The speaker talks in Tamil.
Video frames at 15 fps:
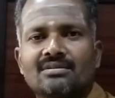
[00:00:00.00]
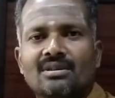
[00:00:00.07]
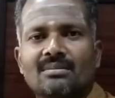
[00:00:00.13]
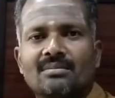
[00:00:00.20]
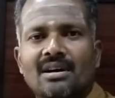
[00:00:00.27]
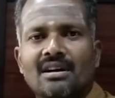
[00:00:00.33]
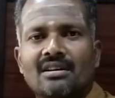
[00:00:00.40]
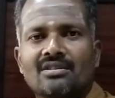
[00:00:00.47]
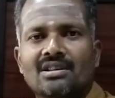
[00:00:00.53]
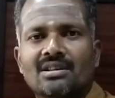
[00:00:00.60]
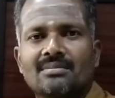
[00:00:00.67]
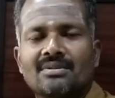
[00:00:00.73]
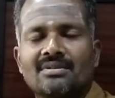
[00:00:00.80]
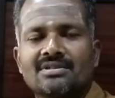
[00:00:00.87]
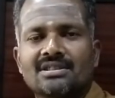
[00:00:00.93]
உடம்பு
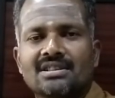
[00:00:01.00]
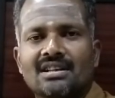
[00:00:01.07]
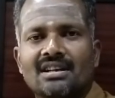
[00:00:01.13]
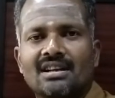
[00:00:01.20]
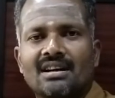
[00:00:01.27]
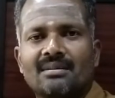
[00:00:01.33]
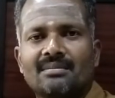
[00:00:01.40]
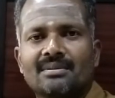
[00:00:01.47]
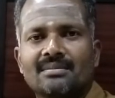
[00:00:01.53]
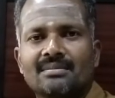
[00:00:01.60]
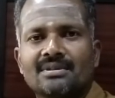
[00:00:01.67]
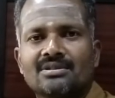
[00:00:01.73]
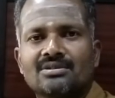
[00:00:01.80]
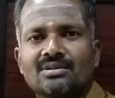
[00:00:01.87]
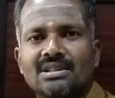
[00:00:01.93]
ஆரோக்கியமாக வச்சுக்கலாம் அப்படி
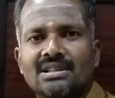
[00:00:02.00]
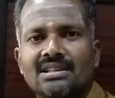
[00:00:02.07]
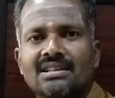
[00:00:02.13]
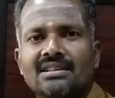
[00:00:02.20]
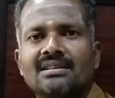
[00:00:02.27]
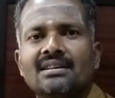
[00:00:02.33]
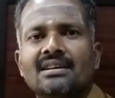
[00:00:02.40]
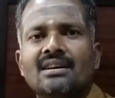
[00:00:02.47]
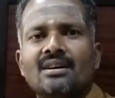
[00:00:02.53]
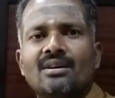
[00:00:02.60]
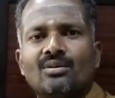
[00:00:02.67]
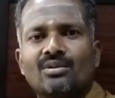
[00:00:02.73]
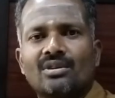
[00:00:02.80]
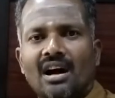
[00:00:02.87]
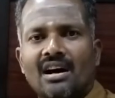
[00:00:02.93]
இப்படின்னு சொல்லி
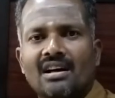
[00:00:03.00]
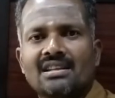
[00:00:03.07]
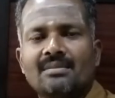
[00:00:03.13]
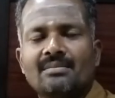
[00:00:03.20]
ஒரு ஆதி